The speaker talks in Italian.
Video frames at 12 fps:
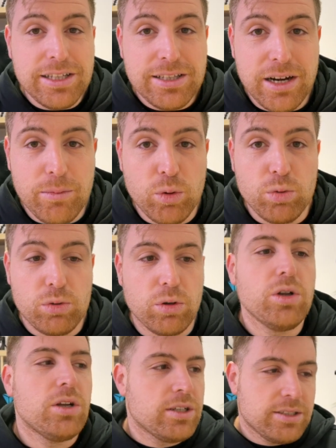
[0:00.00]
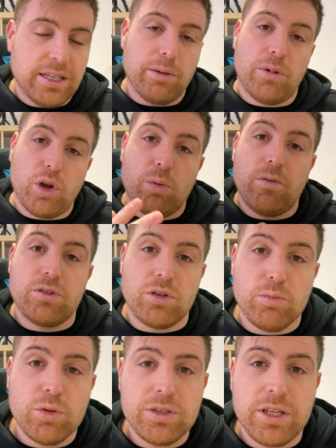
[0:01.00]
tramonto sempre come vi sto
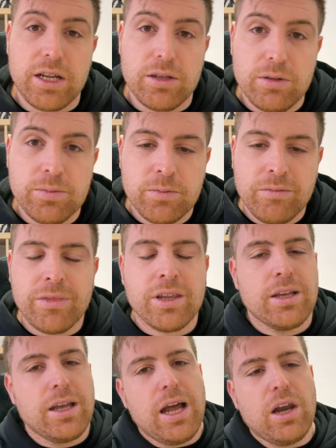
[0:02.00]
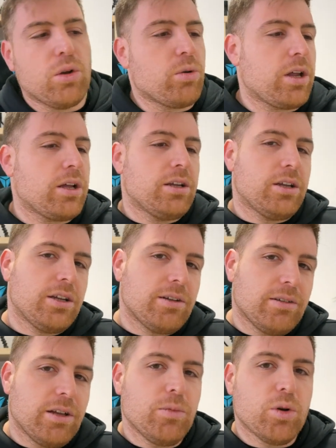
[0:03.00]
mostrando, allora
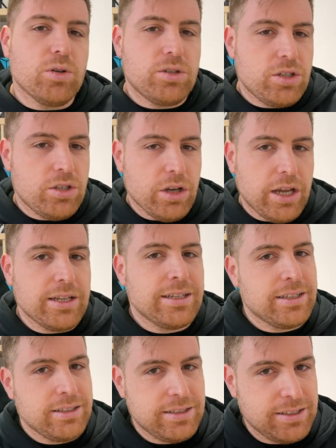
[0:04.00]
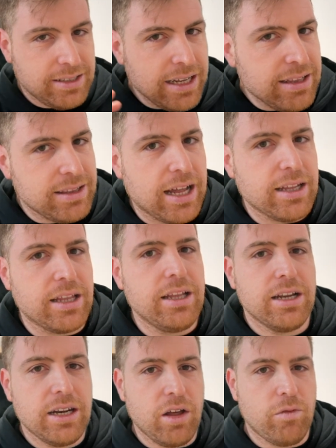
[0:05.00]
il mio consiglio è scattate
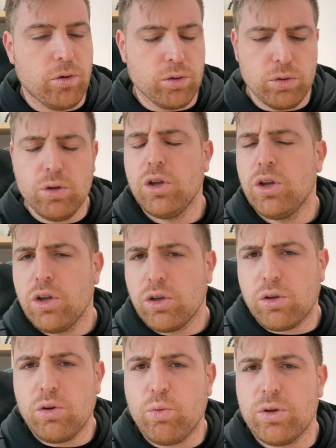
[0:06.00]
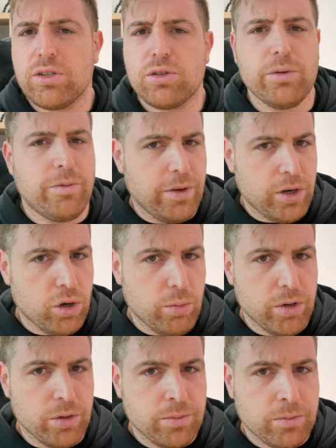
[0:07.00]
la foto con questo
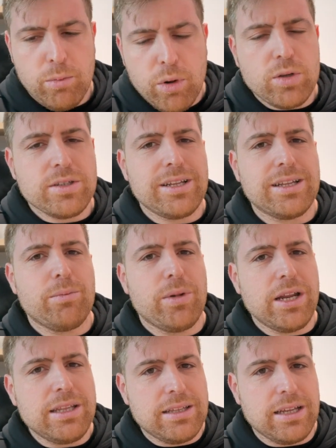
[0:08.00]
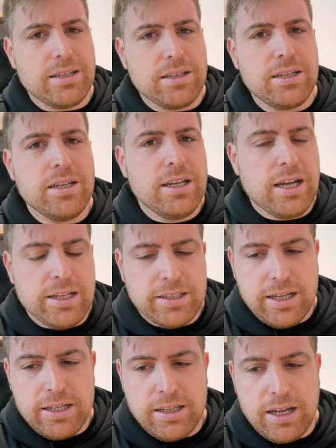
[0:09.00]
fenomeno. Però state ben attenti a
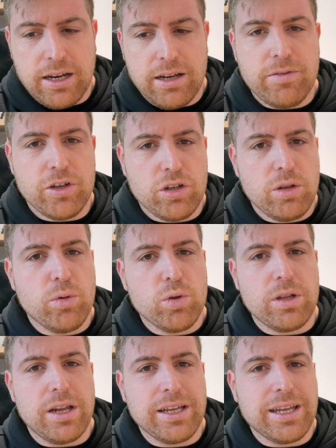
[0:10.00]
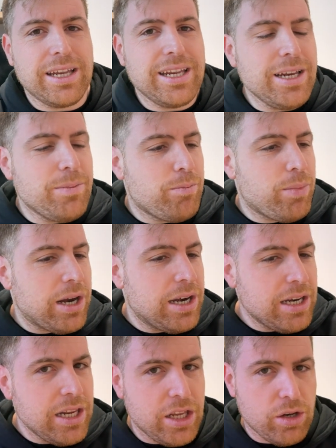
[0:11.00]
scattarla facendo in modo tale che il
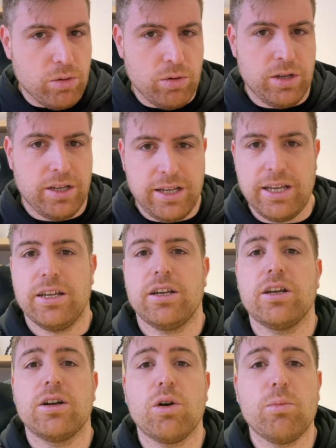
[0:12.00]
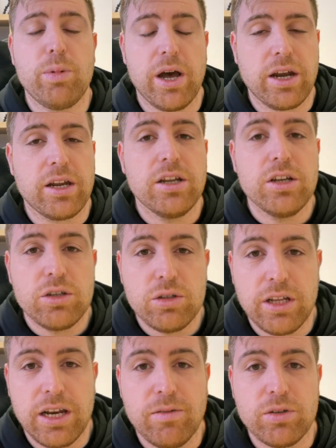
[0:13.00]
pallino che compare
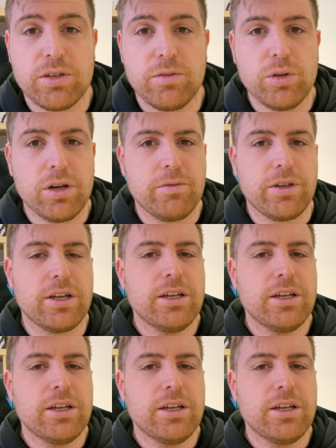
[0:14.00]
nella vostra fotografia